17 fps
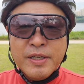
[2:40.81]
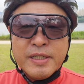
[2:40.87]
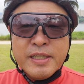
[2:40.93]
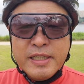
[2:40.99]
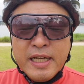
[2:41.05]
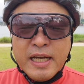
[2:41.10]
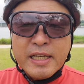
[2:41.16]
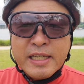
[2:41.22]

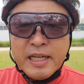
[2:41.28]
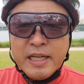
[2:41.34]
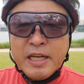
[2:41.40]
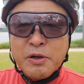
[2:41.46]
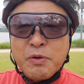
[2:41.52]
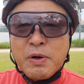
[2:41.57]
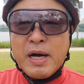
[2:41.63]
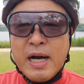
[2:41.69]

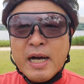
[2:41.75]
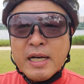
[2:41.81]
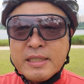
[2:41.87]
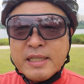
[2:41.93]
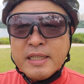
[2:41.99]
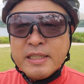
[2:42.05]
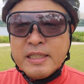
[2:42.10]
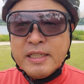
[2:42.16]
의학계의
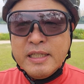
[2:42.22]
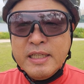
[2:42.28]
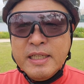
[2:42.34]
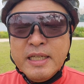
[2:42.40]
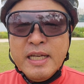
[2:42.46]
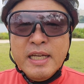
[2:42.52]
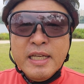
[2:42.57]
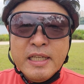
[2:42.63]

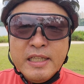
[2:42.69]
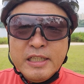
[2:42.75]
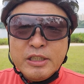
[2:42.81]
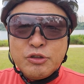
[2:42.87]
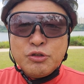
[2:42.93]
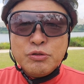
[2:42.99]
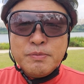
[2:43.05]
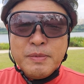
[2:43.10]
과학자들이
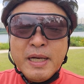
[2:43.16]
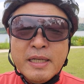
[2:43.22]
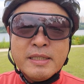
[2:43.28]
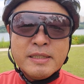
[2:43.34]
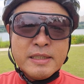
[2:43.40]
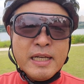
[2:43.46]
이 수많은